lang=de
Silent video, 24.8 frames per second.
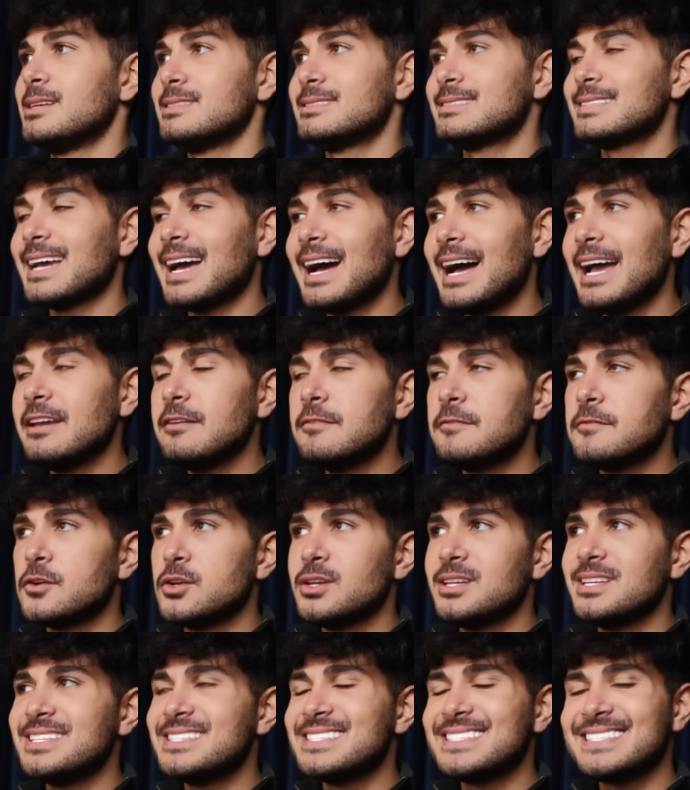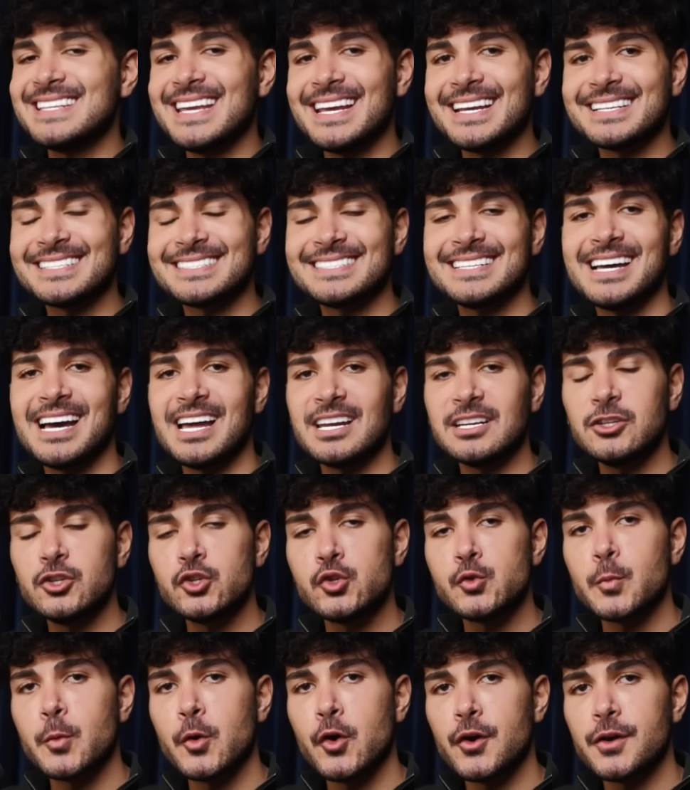drei von den sechs
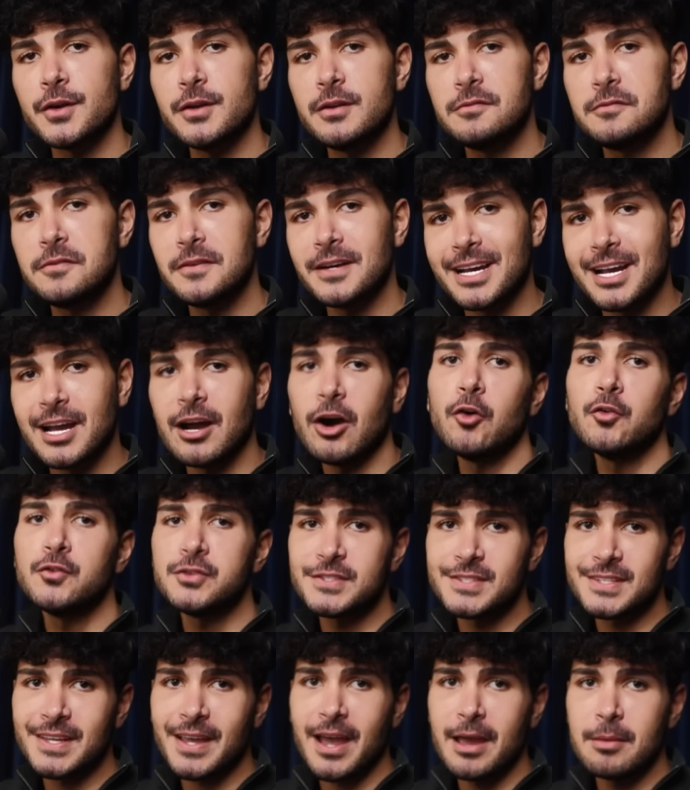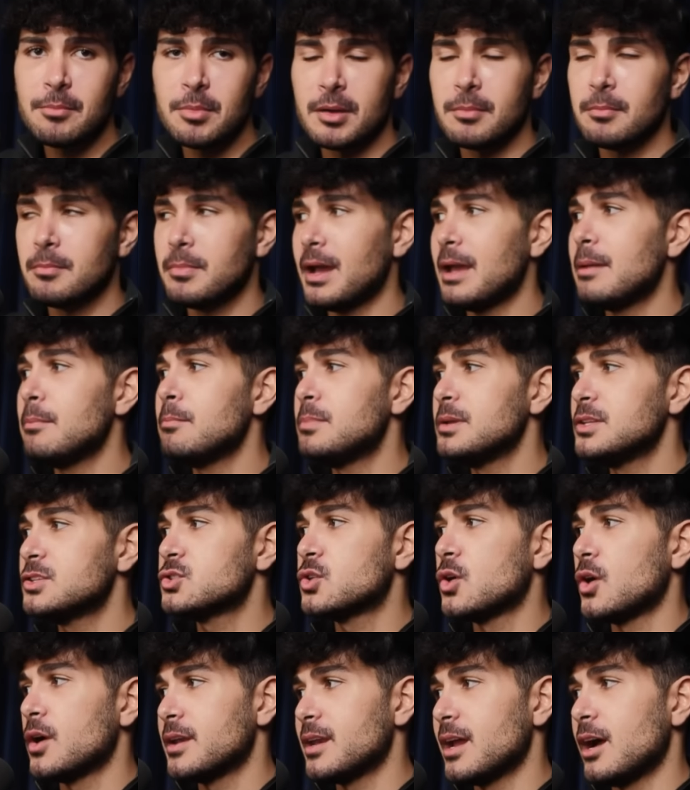angesprochenen Verkaufstreibern beim
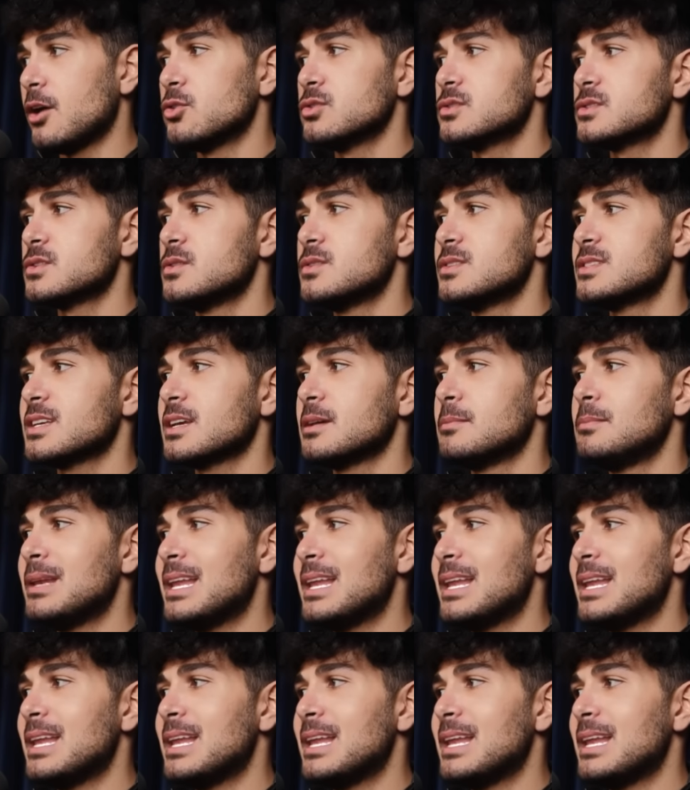Bitcoin aus unserem